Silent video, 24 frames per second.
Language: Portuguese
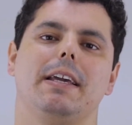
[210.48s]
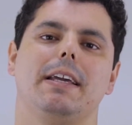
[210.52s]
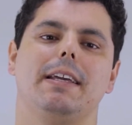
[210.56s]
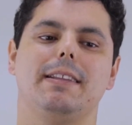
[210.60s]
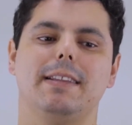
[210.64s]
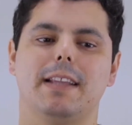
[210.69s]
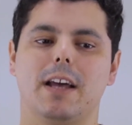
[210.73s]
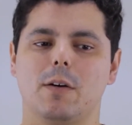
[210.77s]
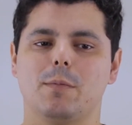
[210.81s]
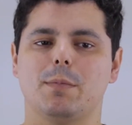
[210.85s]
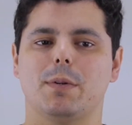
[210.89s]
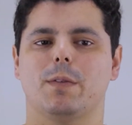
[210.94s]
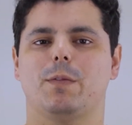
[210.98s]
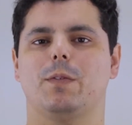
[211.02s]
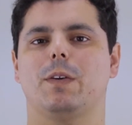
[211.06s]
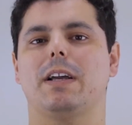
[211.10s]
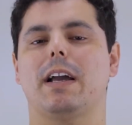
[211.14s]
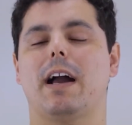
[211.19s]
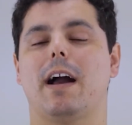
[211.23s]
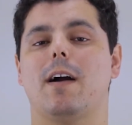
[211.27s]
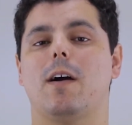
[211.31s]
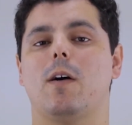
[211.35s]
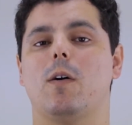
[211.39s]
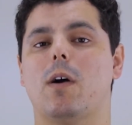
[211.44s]
E não para
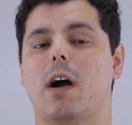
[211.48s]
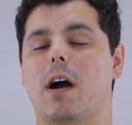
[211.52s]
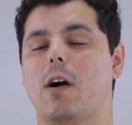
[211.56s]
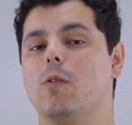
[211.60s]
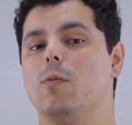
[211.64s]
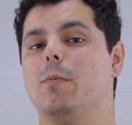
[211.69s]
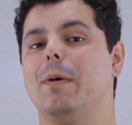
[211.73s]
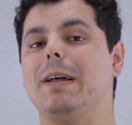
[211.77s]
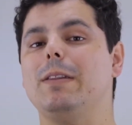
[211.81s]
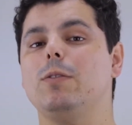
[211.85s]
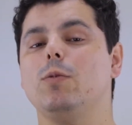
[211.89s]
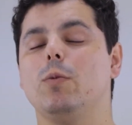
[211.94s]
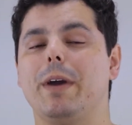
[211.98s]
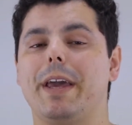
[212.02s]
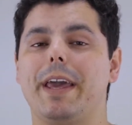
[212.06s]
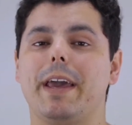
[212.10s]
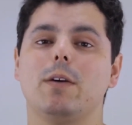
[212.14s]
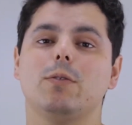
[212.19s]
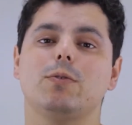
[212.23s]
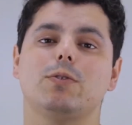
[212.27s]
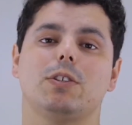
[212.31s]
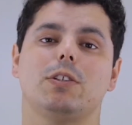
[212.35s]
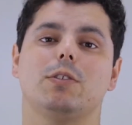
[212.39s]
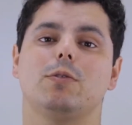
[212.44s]
ficar arrumando
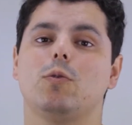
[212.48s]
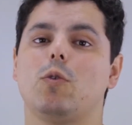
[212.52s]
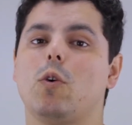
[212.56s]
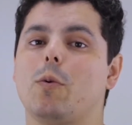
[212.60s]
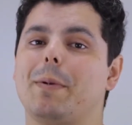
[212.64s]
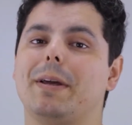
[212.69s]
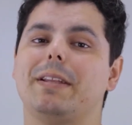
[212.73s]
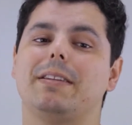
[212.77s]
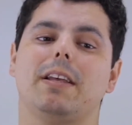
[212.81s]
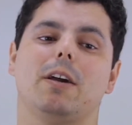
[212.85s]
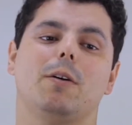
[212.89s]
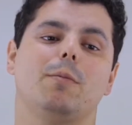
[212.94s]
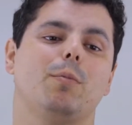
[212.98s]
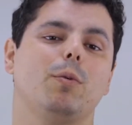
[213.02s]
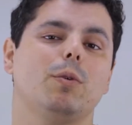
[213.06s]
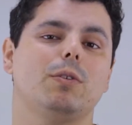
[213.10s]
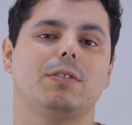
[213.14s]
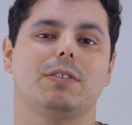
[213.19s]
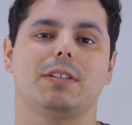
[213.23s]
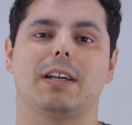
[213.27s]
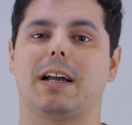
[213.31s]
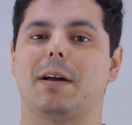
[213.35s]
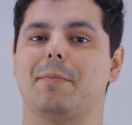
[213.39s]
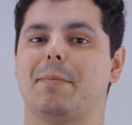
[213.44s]
erros que tu cometeu.
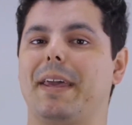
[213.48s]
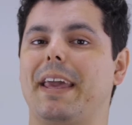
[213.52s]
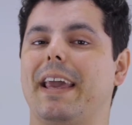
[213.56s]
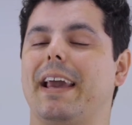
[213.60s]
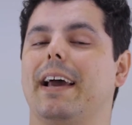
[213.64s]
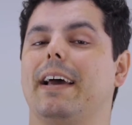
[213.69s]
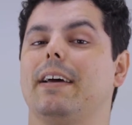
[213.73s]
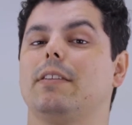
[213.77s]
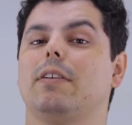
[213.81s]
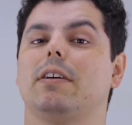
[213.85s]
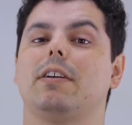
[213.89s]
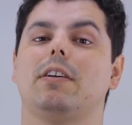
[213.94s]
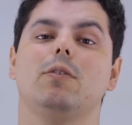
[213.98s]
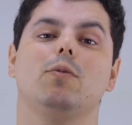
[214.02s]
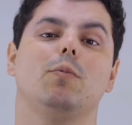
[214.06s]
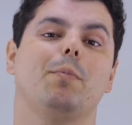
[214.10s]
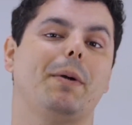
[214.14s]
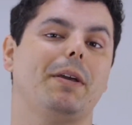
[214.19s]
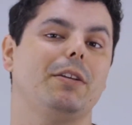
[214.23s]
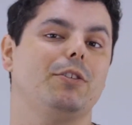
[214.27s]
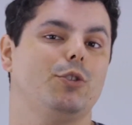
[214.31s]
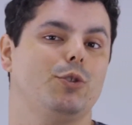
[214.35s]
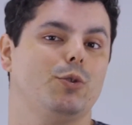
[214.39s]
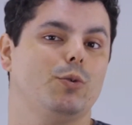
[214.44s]
Putz, acabei errando aqui no
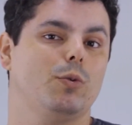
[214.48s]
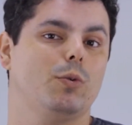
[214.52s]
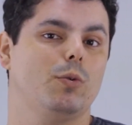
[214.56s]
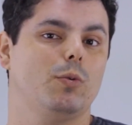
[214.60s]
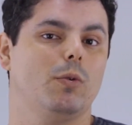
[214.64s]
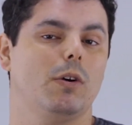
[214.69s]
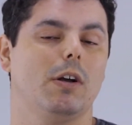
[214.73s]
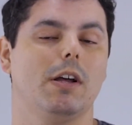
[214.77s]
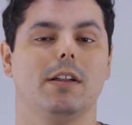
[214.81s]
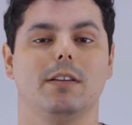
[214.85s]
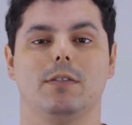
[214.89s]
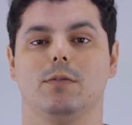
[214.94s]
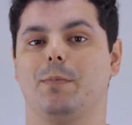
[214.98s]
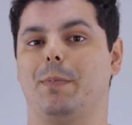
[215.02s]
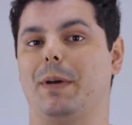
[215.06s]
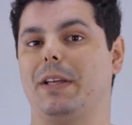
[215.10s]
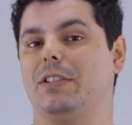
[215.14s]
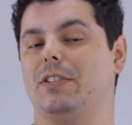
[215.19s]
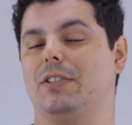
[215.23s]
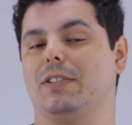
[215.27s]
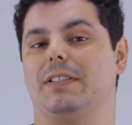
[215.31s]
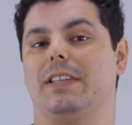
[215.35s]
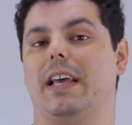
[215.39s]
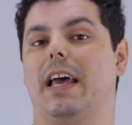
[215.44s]
pente 1, no
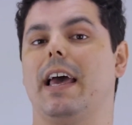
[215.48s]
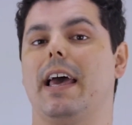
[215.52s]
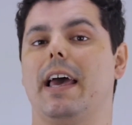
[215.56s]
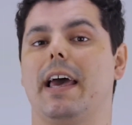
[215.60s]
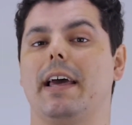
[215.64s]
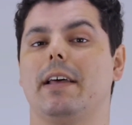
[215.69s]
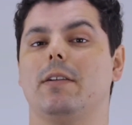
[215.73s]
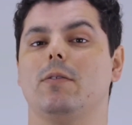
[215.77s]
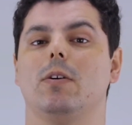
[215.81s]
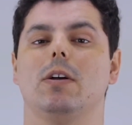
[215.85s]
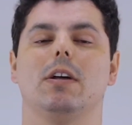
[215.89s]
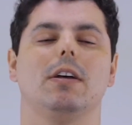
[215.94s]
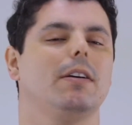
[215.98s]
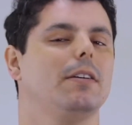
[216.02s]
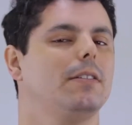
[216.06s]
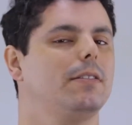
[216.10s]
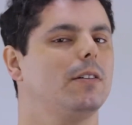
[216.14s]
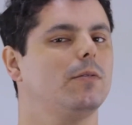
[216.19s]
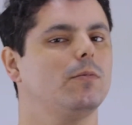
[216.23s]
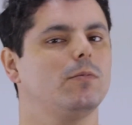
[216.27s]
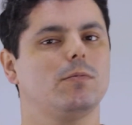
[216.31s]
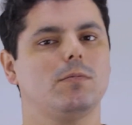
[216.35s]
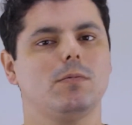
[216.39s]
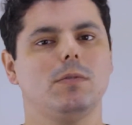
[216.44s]
pente 0.
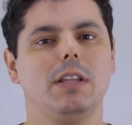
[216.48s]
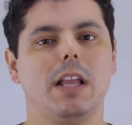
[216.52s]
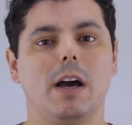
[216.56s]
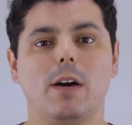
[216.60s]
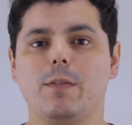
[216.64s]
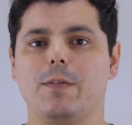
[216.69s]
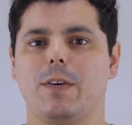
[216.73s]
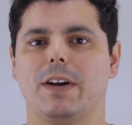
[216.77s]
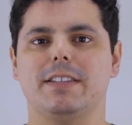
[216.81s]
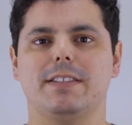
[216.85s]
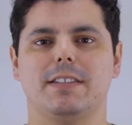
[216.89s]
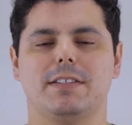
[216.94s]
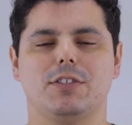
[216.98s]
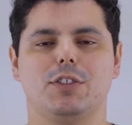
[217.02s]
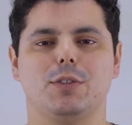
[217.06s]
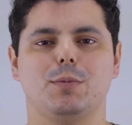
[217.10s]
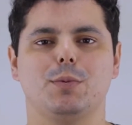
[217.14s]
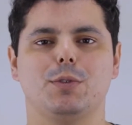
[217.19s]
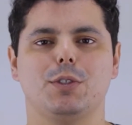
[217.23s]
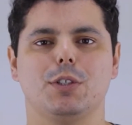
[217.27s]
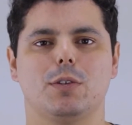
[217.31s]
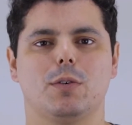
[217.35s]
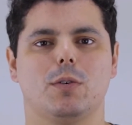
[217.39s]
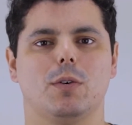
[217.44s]
Então não faz esse
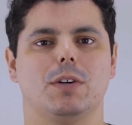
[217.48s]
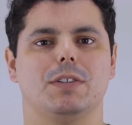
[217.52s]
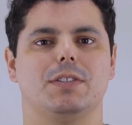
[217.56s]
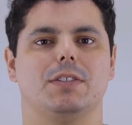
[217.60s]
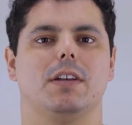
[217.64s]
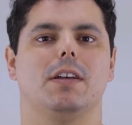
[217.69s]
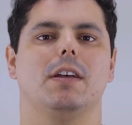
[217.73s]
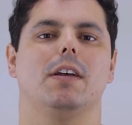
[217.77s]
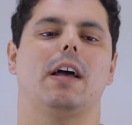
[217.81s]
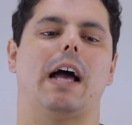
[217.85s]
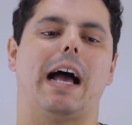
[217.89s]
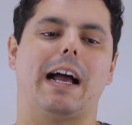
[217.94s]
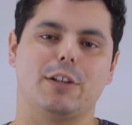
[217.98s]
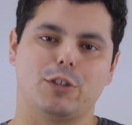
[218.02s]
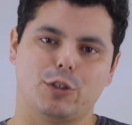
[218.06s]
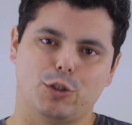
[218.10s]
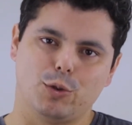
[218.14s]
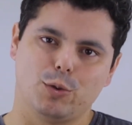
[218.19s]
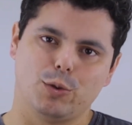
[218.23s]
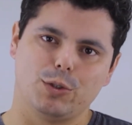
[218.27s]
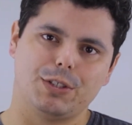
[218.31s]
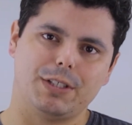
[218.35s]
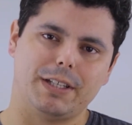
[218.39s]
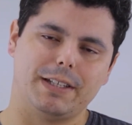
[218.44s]
tipo de coisa.
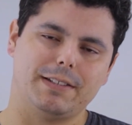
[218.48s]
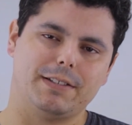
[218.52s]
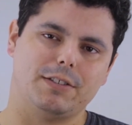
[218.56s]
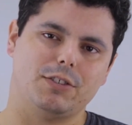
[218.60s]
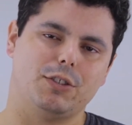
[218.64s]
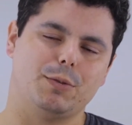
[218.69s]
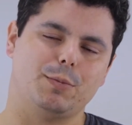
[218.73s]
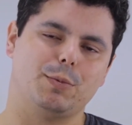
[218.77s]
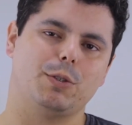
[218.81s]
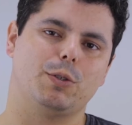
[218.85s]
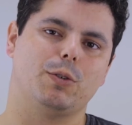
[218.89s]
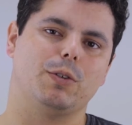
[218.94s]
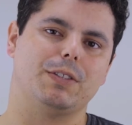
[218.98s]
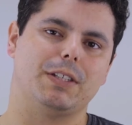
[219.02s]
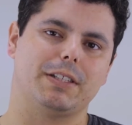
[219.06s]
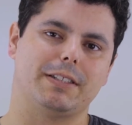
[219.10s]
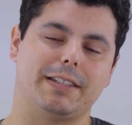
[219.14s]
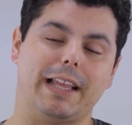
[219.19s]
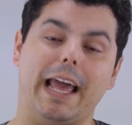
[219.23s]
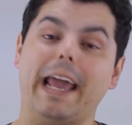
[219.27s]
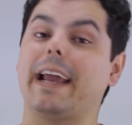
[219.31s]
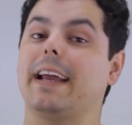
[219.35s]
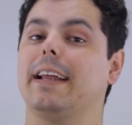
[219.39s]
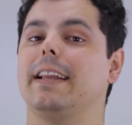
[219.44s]
Ajusta esse tipo de coisa
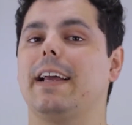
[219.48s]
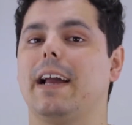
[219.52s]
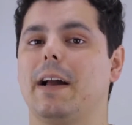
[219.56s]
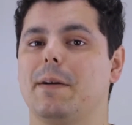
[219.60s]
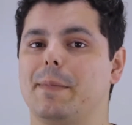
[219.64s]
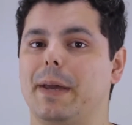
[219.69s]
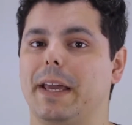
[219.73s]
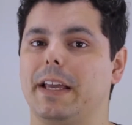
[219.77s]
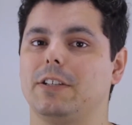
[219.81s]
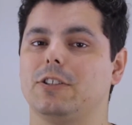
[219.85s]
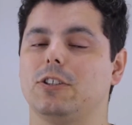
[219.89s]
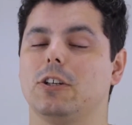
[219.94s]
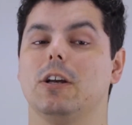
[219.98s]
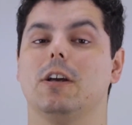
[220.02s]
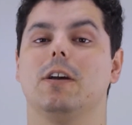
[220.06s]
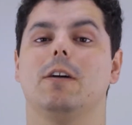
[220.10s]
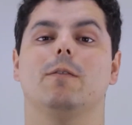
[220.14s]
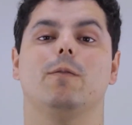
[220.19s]
tecnicamente.